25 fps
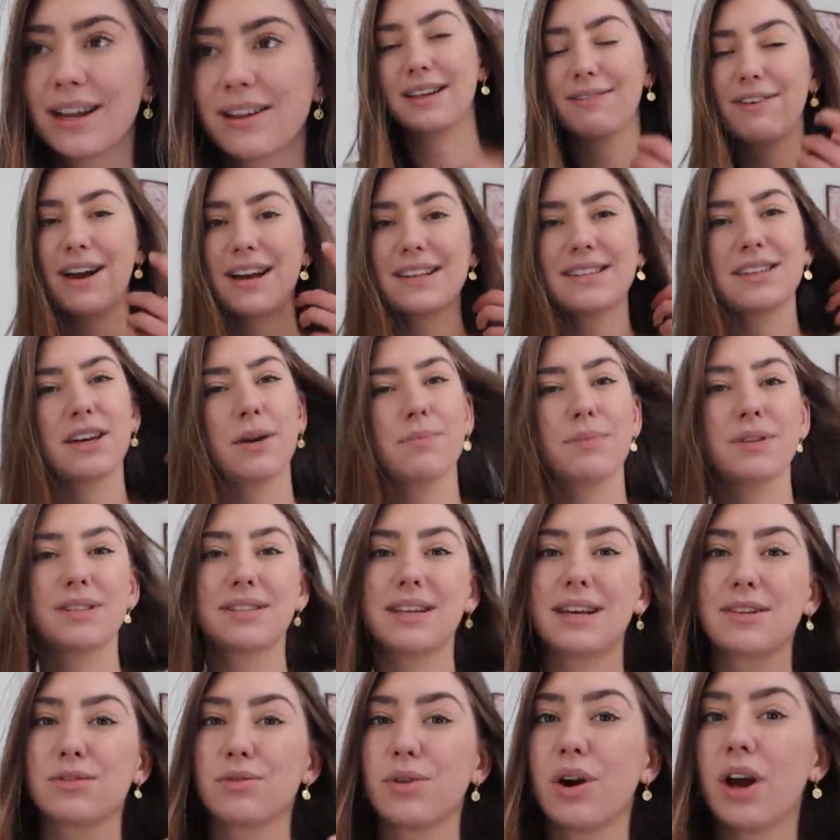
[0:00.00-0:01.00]
Ich weiß nicht, ob ich
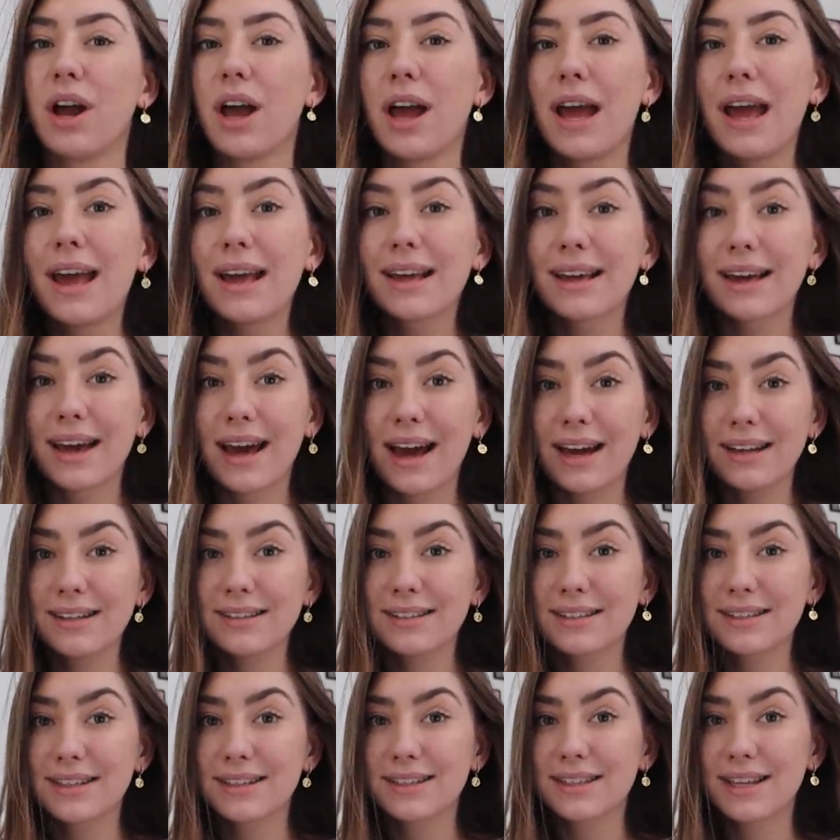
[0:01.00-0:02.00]
es da so
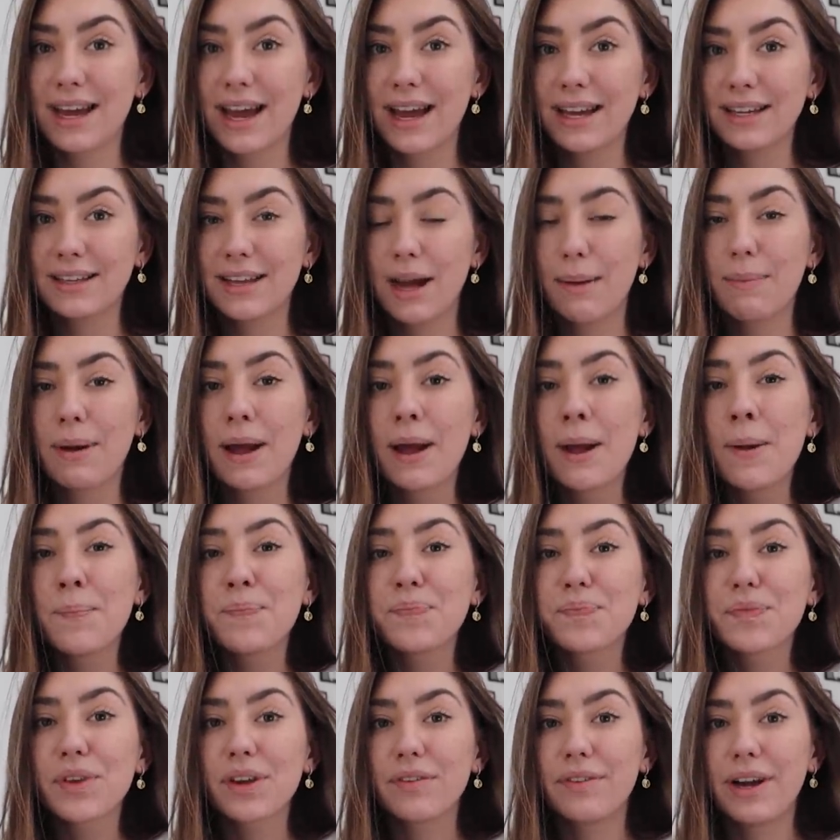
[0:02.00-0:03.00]
krass gezeigt habe,
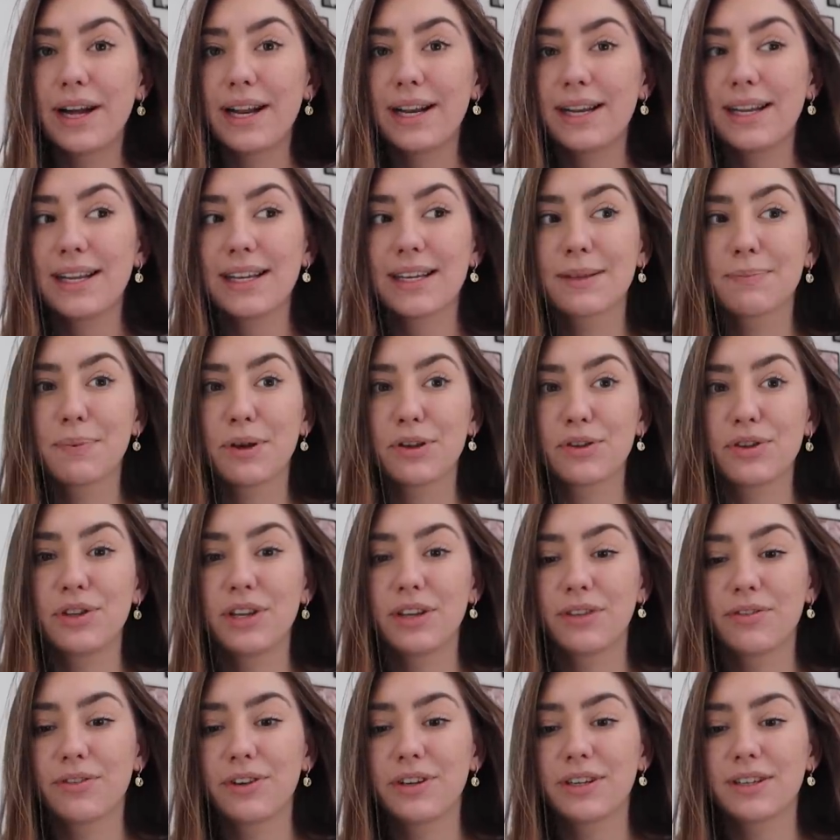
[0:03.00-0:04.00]
weil ich
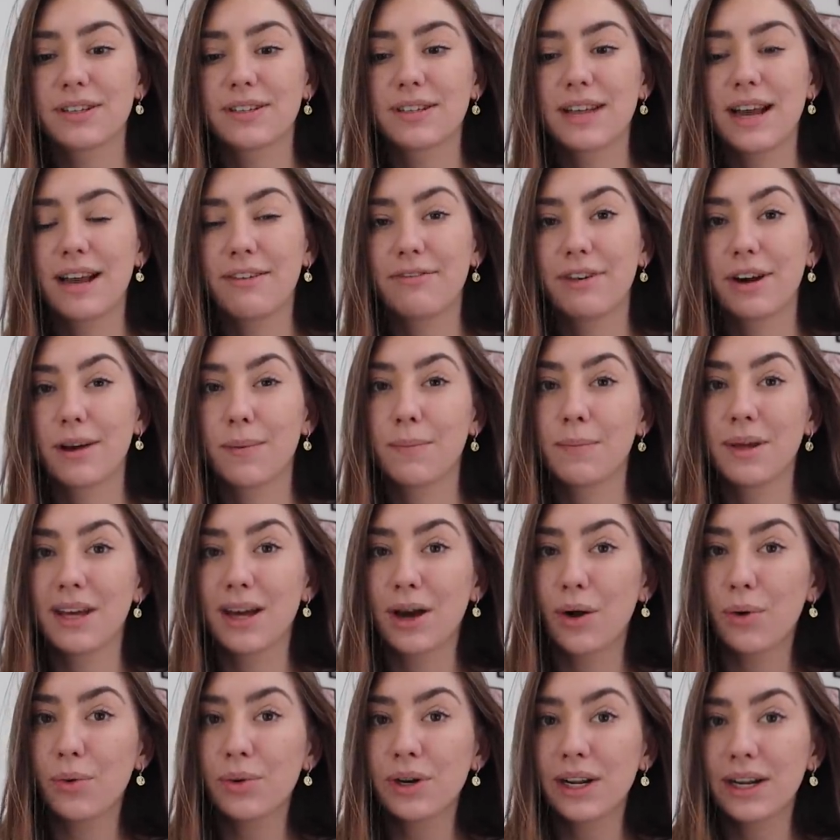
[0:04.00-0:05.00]
persönlich finde es einfach
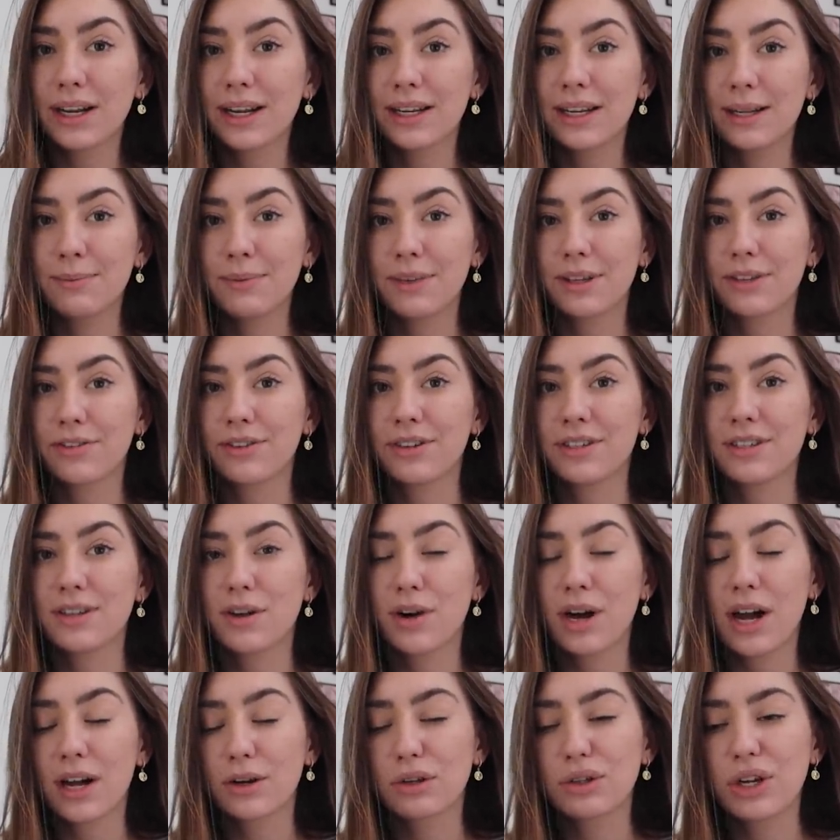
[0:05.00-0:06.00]
mega unangenehm. Ich finde
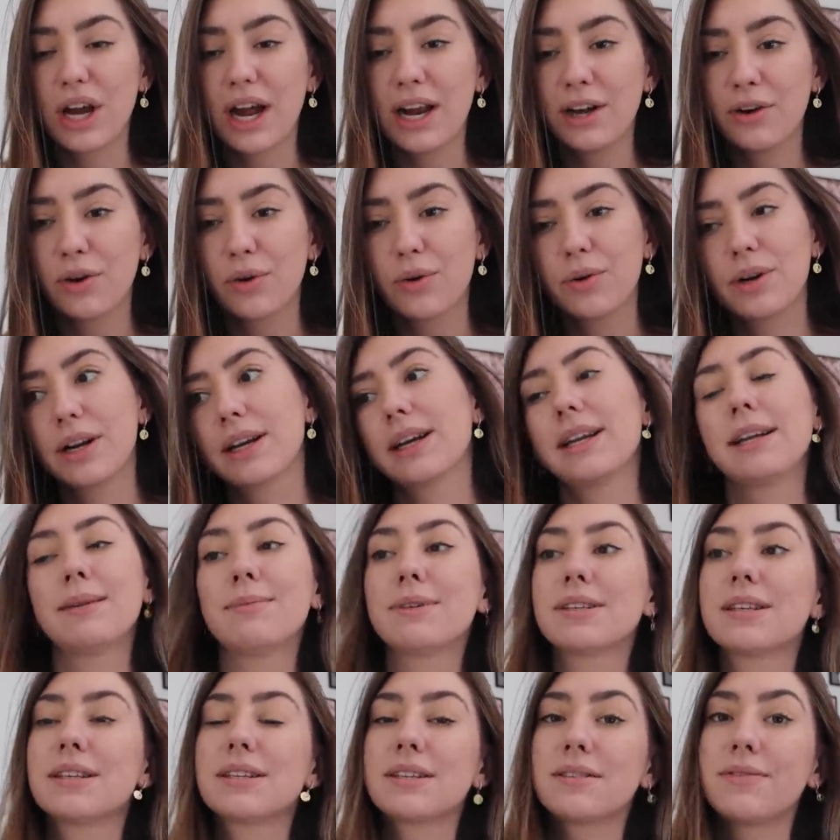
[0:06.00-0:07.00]
es auch aktuell noch
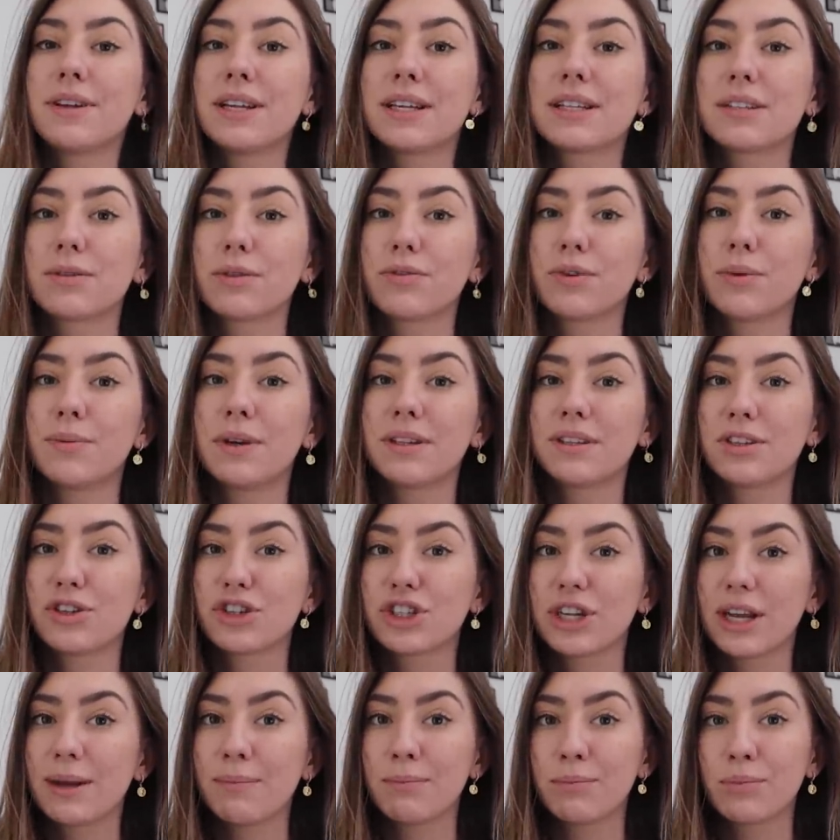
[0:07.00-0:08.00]
unangenehm. Es ist zwar nicht so viel, man
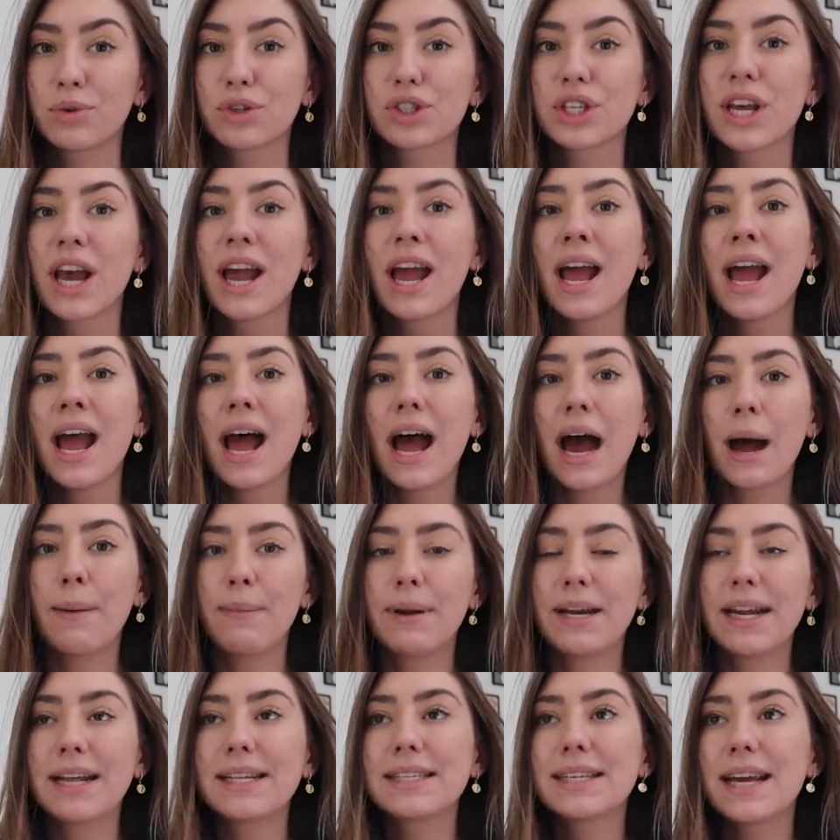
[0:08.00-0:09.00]
sich schämen muss,
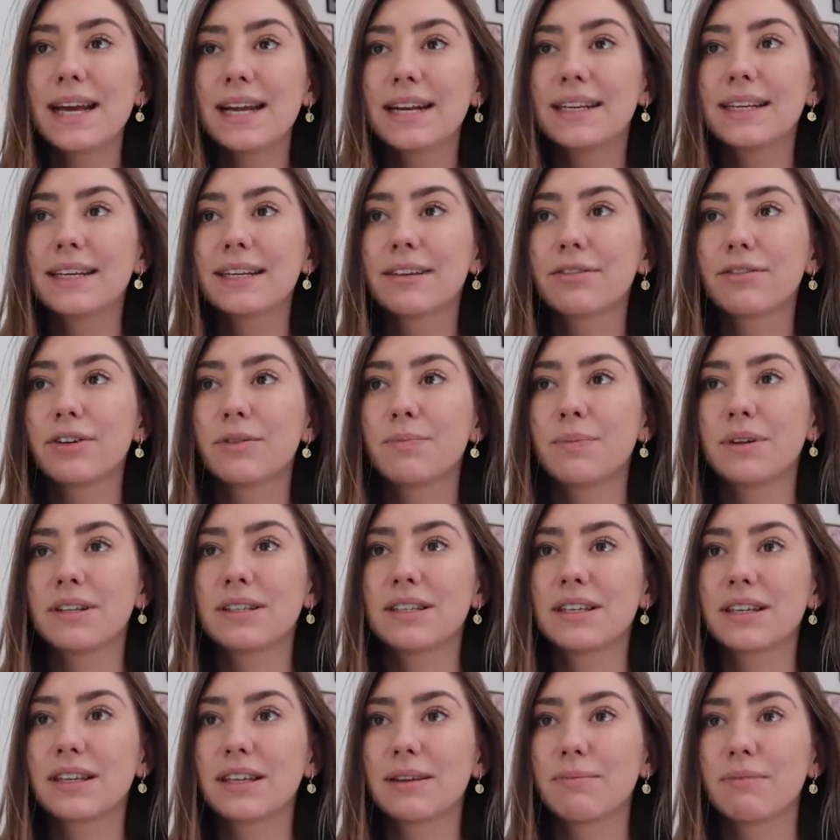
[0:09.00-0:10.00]
aber letztendlich fühlt man
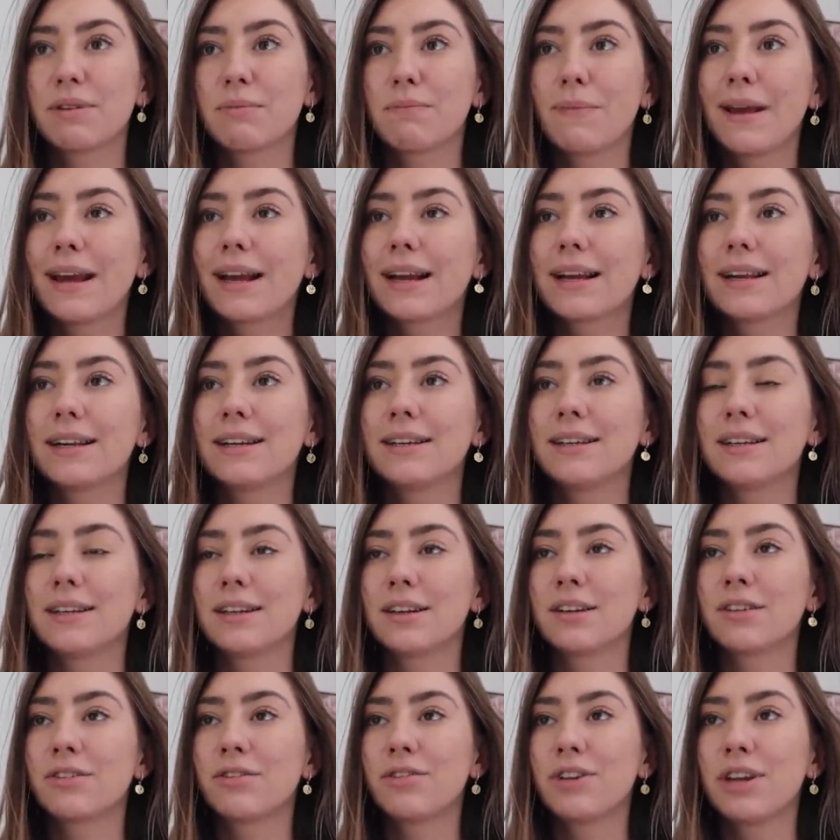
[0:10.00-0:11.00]
sich mit Pickeln
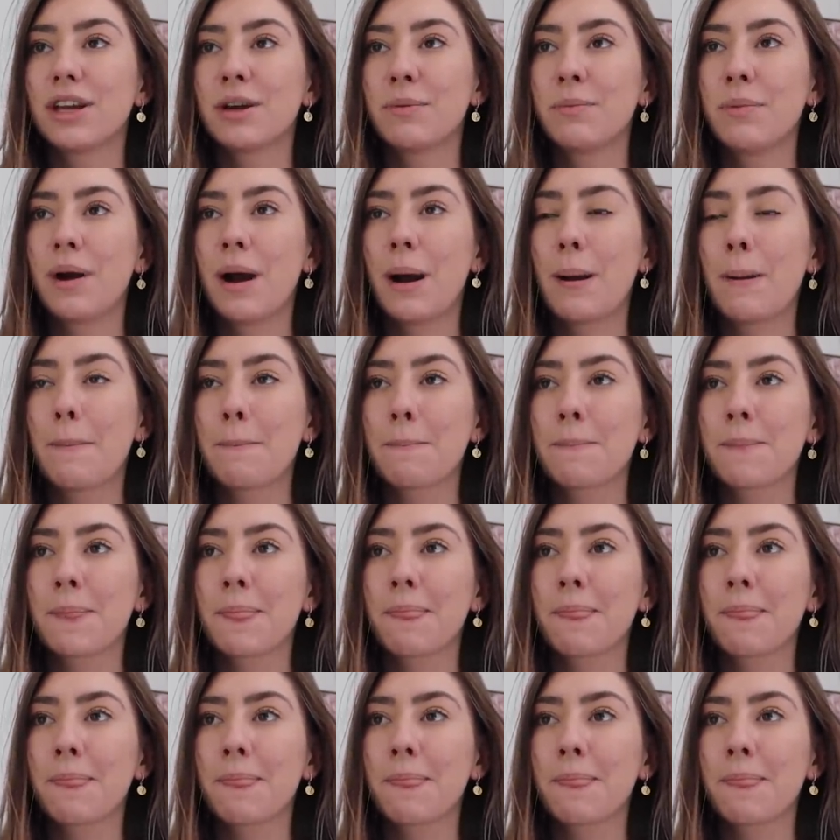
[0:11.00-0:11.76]
irgendwie immer...